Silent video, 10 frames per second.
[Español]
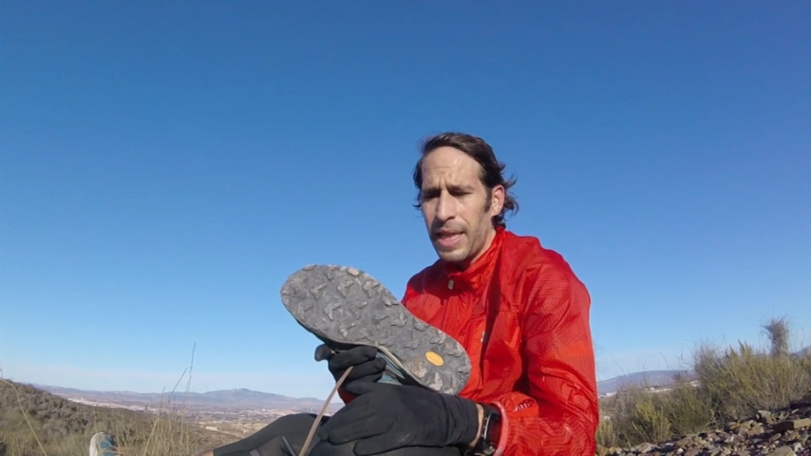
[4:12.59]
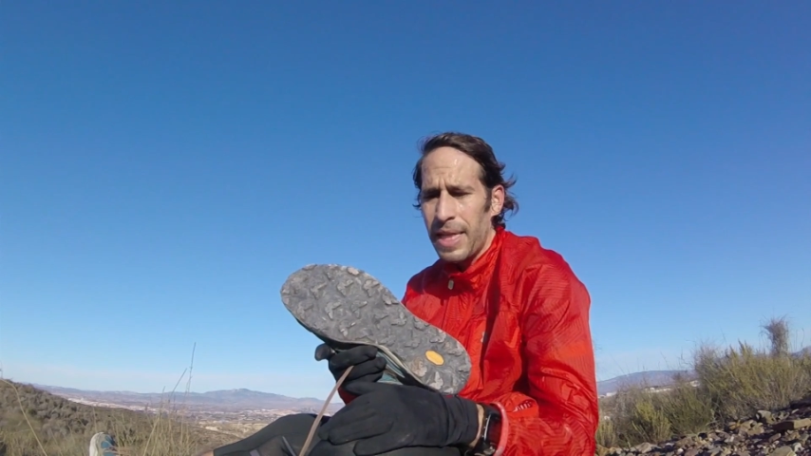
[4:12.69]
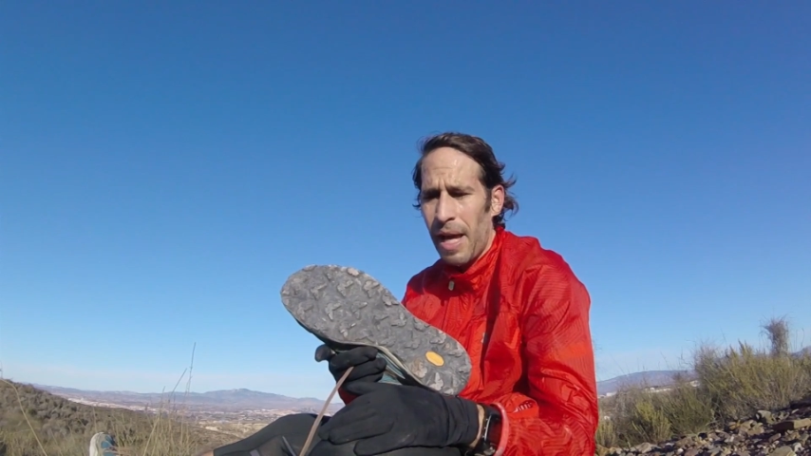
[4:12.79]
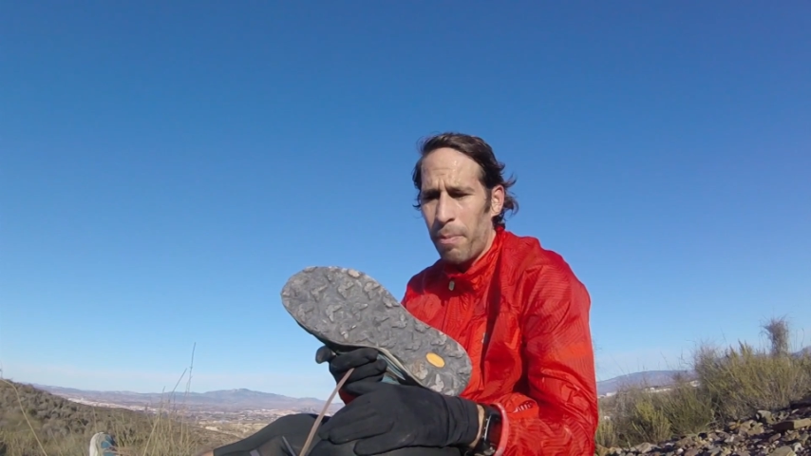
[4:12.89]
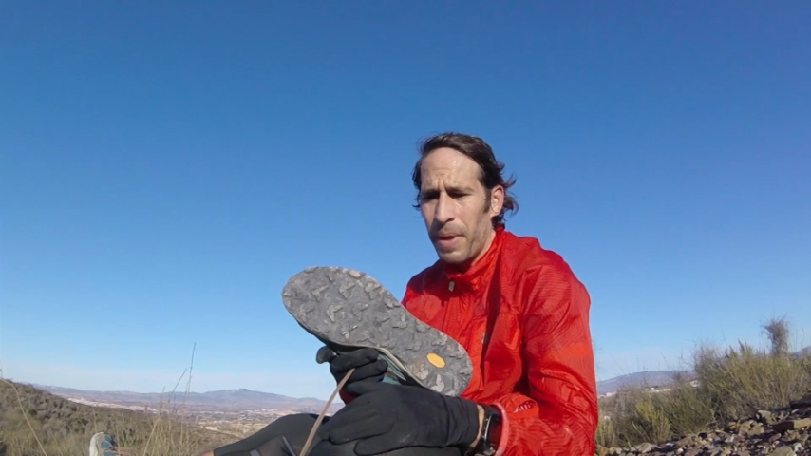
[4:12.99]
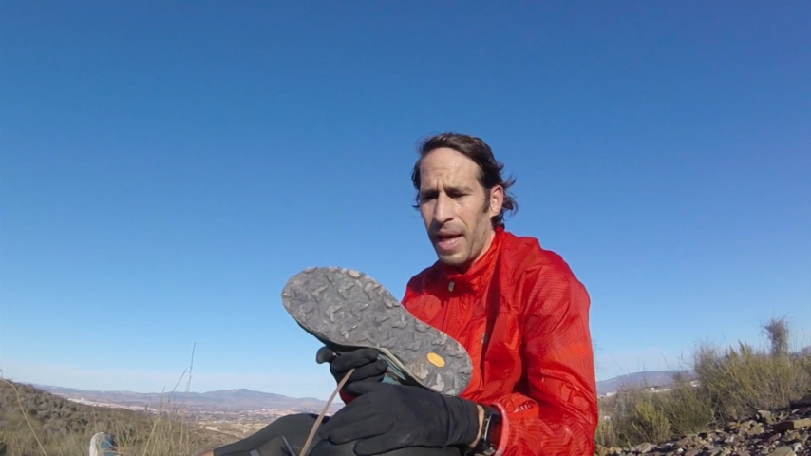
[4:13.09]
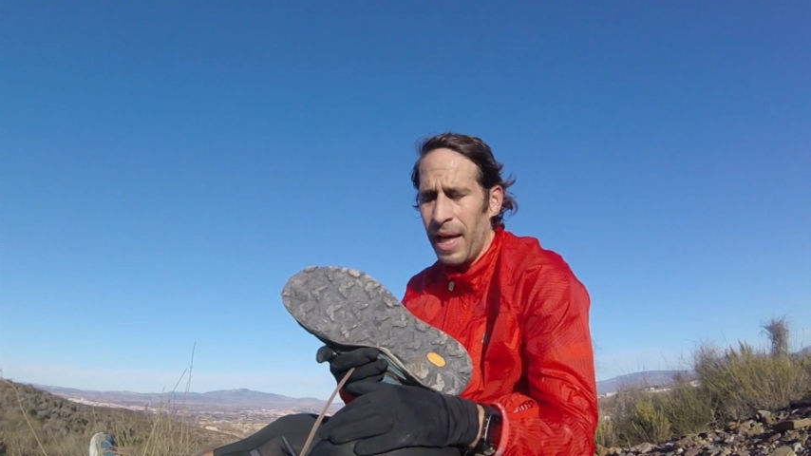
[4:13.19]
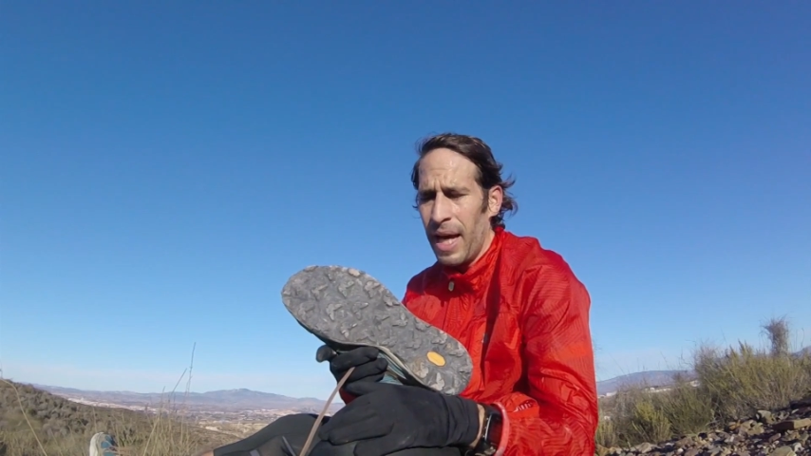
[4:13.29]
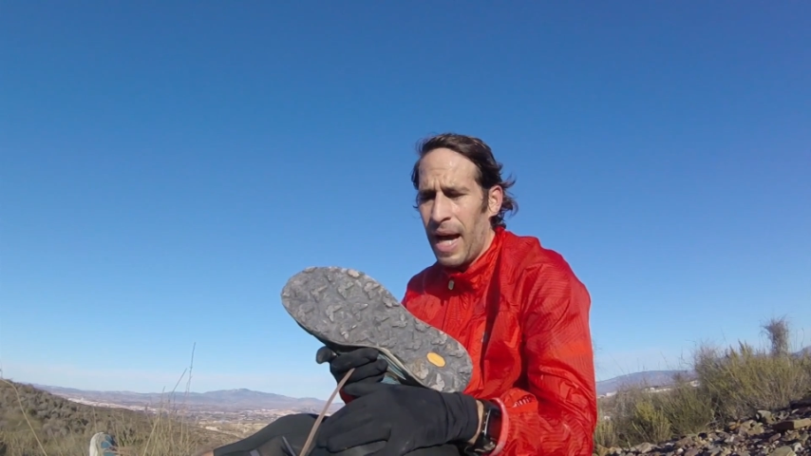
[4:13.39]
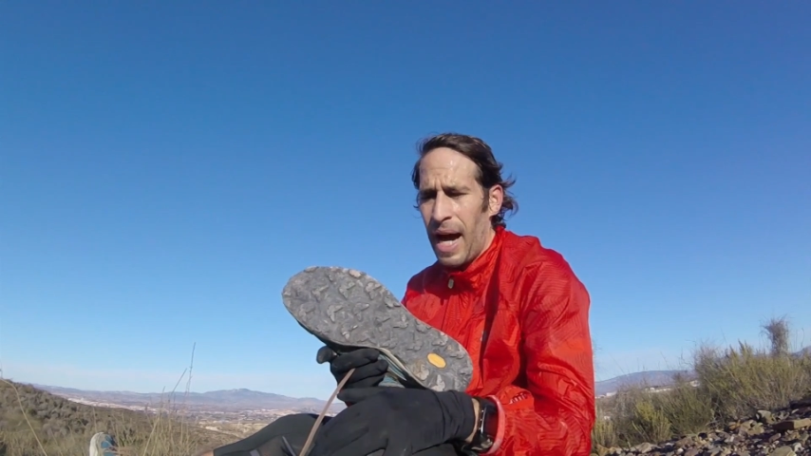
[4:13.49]
y el
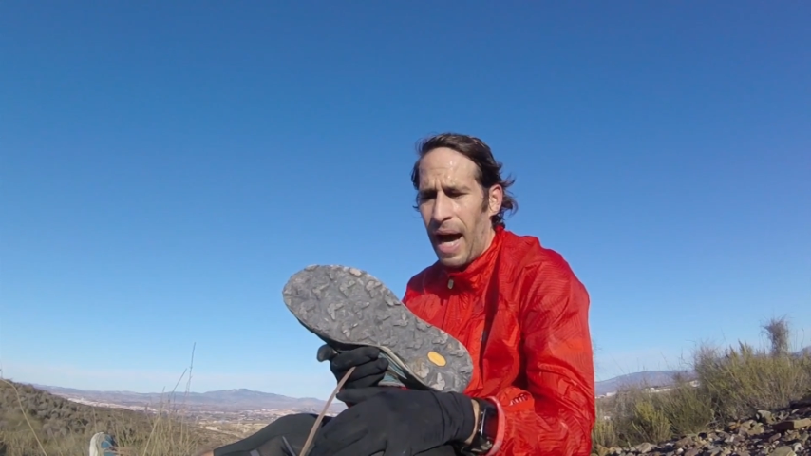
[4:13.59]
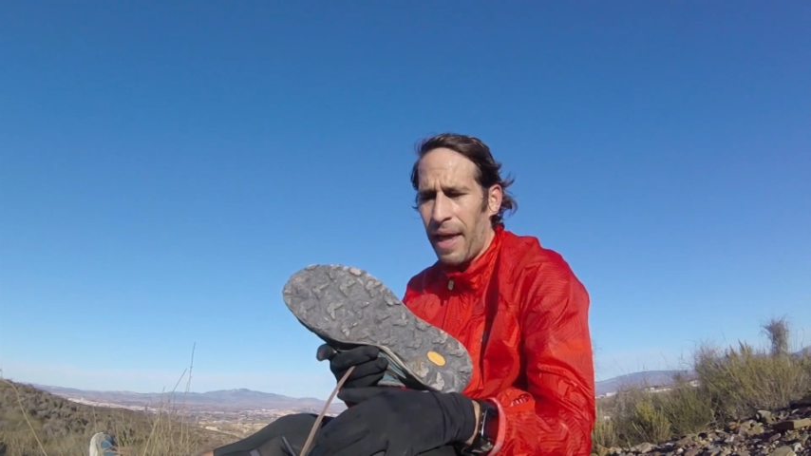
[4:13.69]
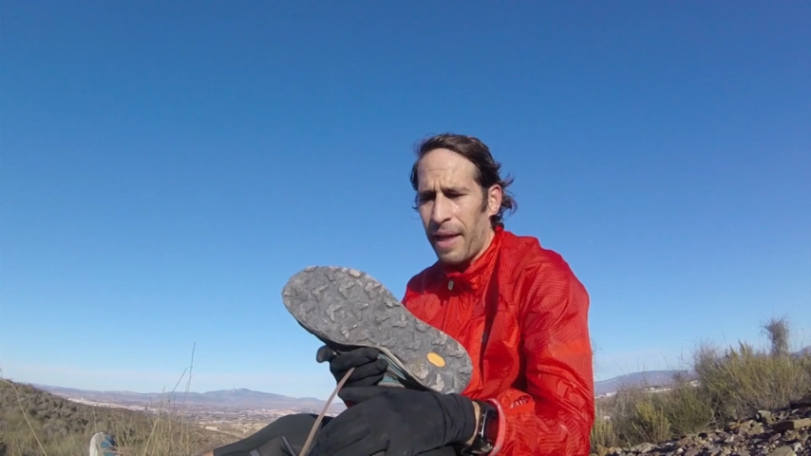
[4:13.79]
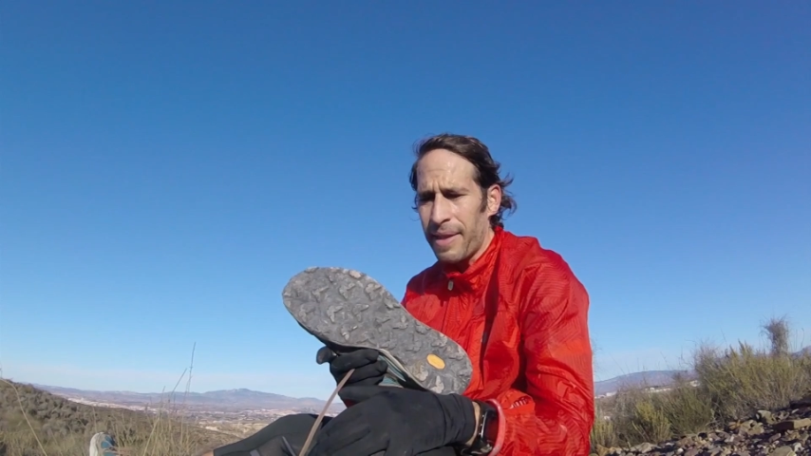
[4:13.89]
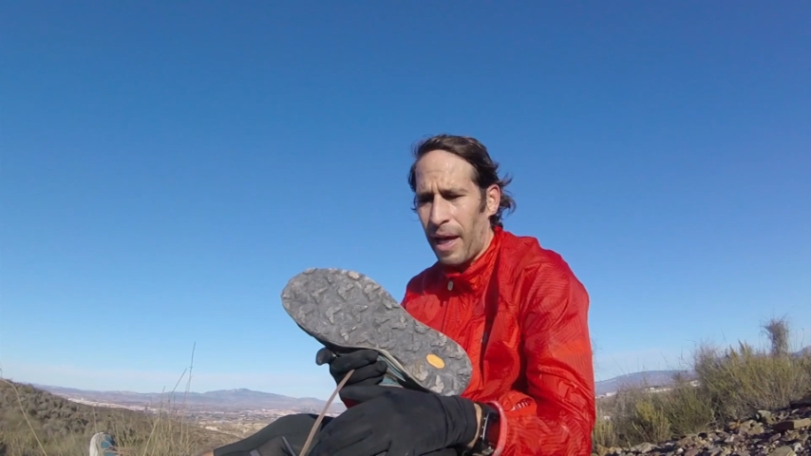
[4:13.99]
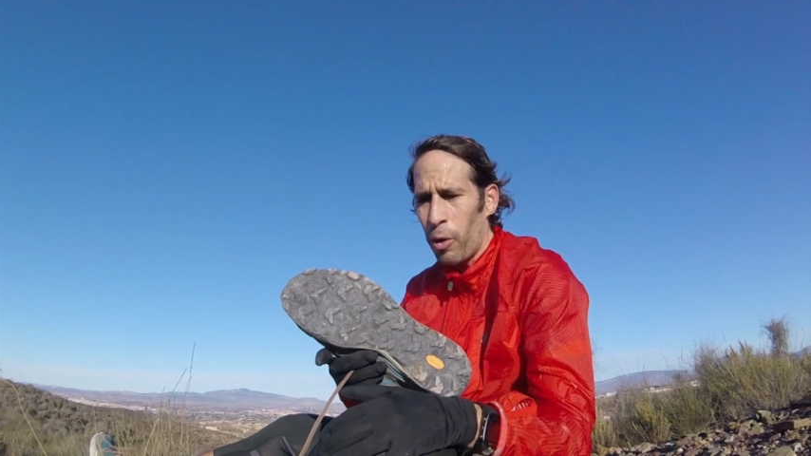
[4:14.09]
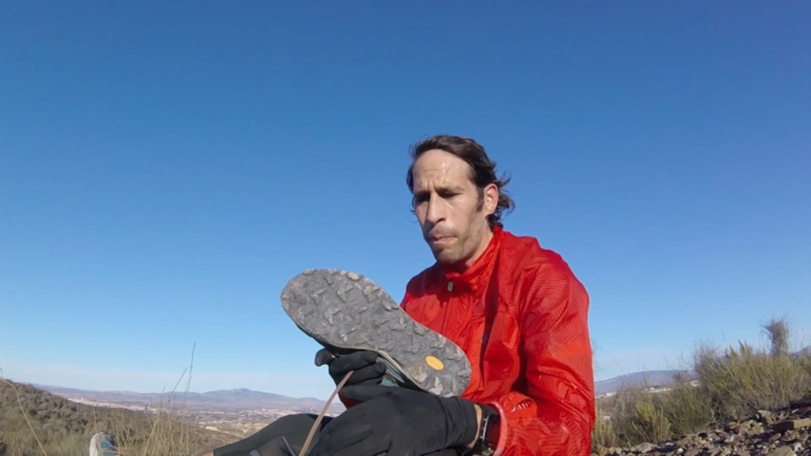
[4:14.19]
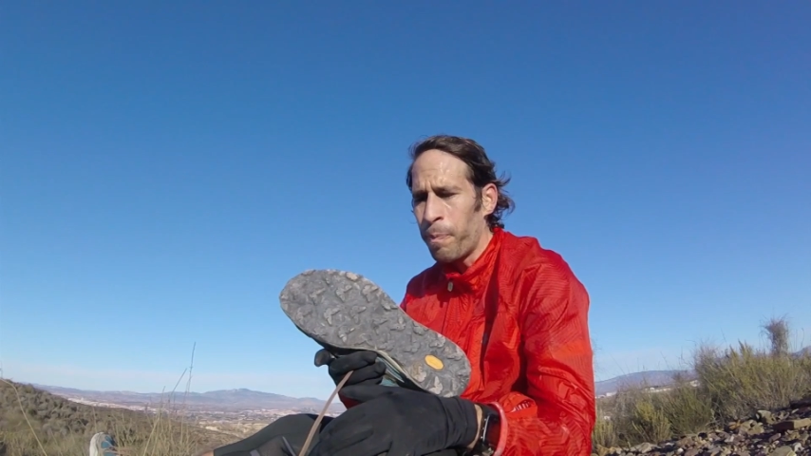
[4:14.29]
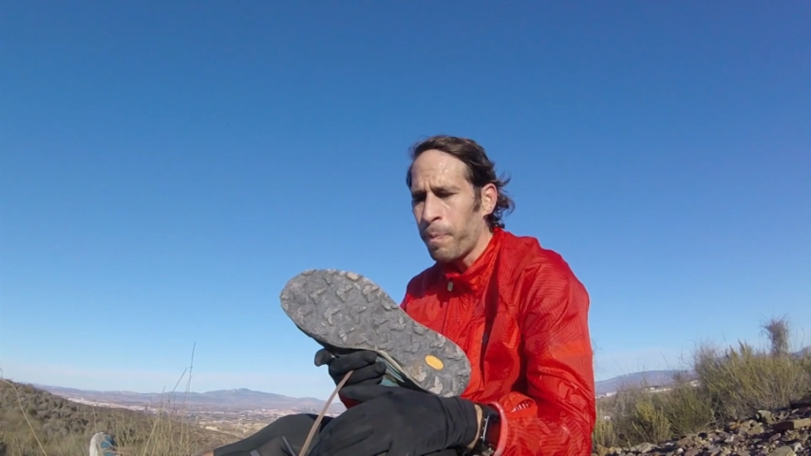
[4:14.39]
pie adaptado.